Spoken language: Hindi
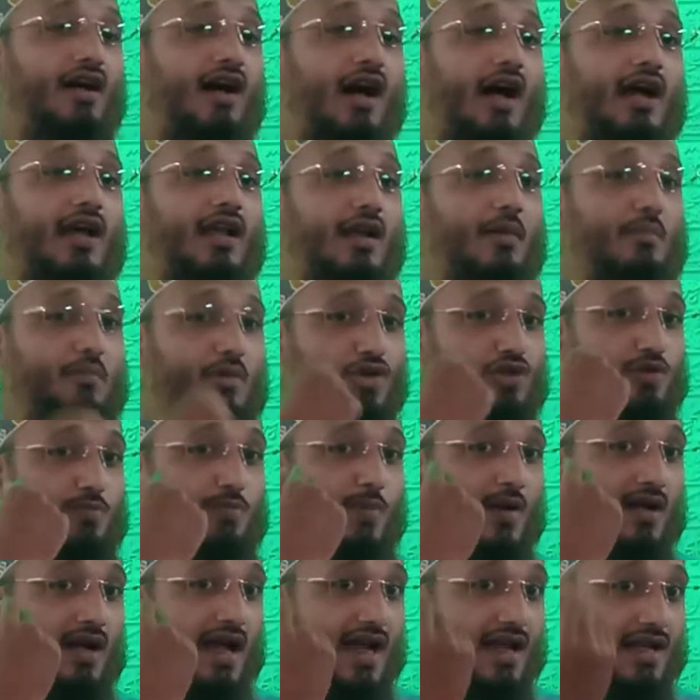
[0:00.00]
अगर हमने उस
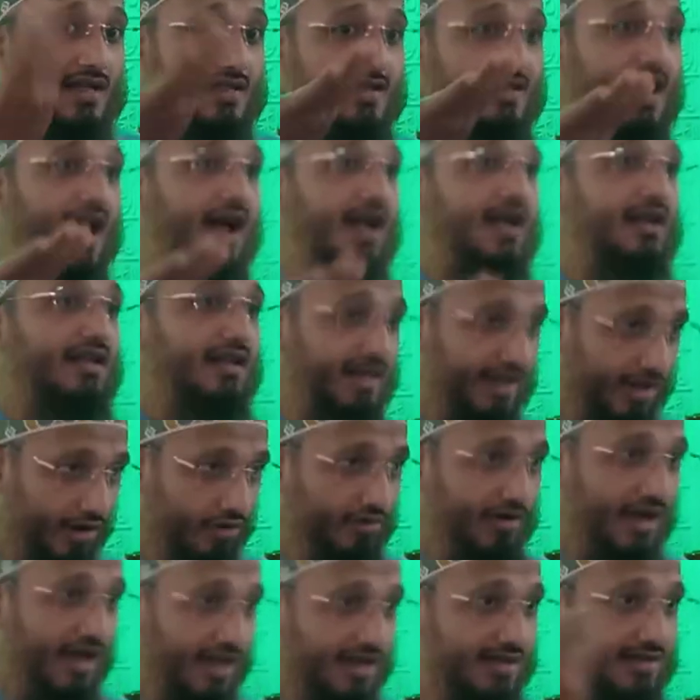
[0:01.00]
पर एहसान किया
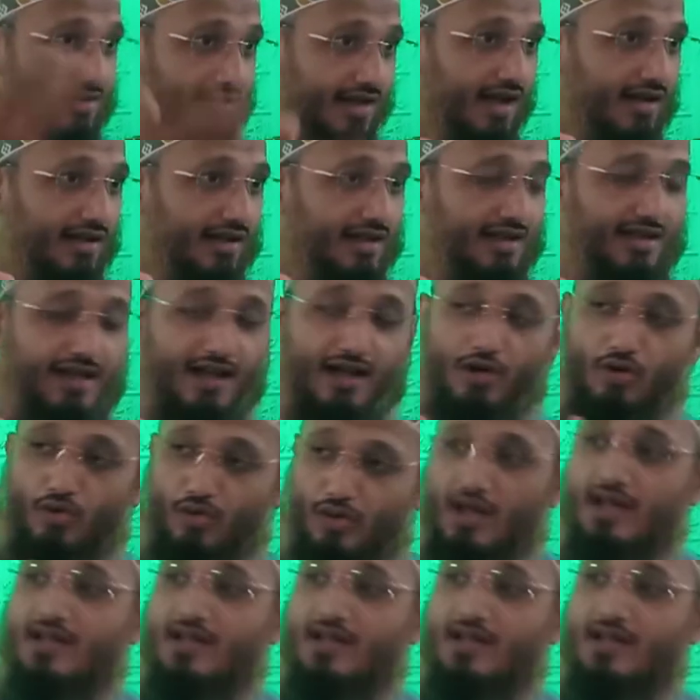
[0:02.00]
और एहसान किया हो